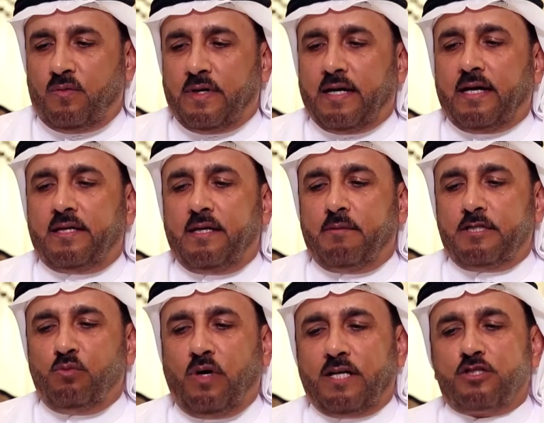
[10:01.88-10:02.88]
وهذه
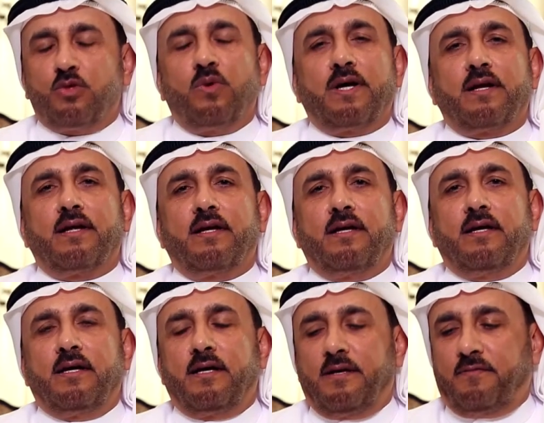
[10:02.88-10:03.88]
مجموعة صور
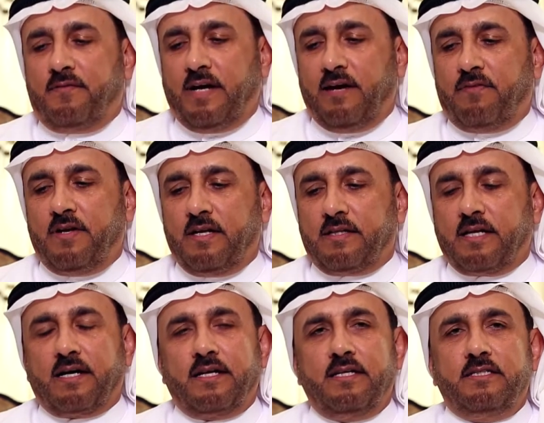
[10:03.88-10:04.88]
حفل
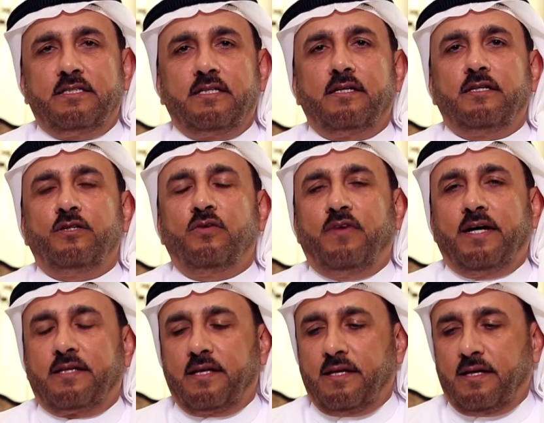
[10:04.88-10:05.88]
تخريج
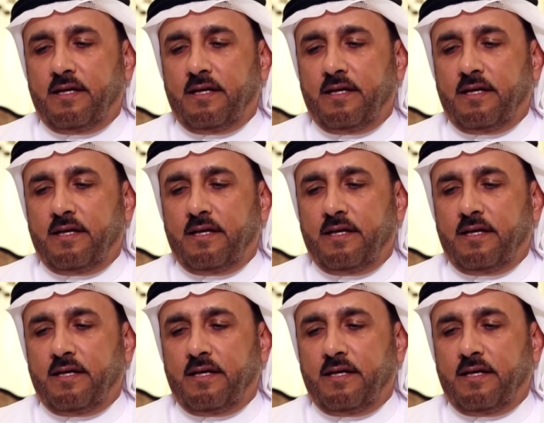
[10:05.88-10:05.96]
دفعة